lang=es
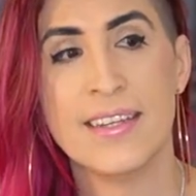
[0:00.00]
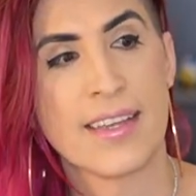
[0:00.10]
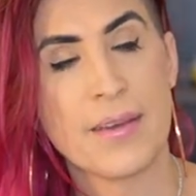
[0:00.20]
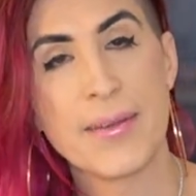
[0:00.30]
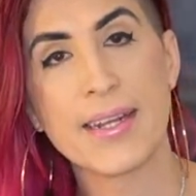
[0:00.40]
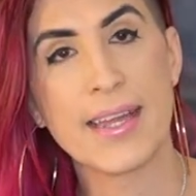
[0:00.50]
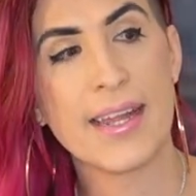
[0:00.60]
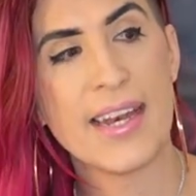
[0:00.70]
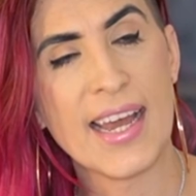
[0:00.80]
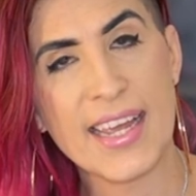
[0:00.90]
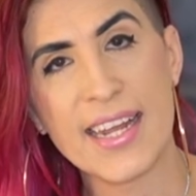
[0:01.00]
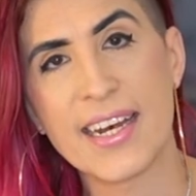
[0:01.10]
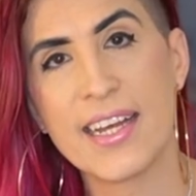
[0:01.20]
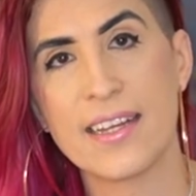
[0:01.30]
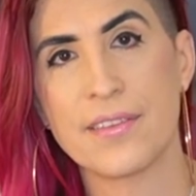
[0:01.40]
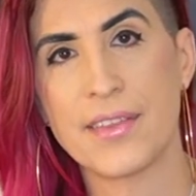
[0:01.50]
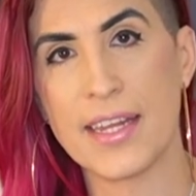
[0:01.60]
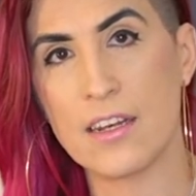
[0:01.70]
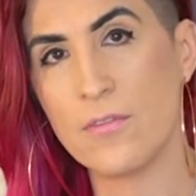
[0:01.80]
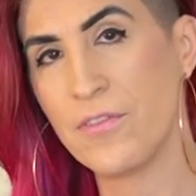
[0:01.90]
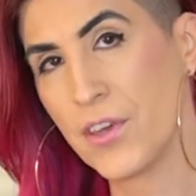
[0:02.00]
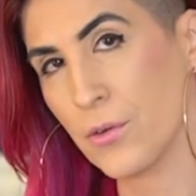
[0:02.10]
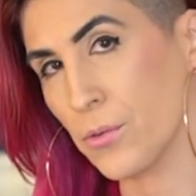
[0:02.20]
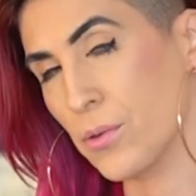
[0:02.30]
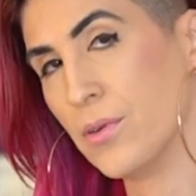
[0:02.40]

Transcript: que ver la guerra del view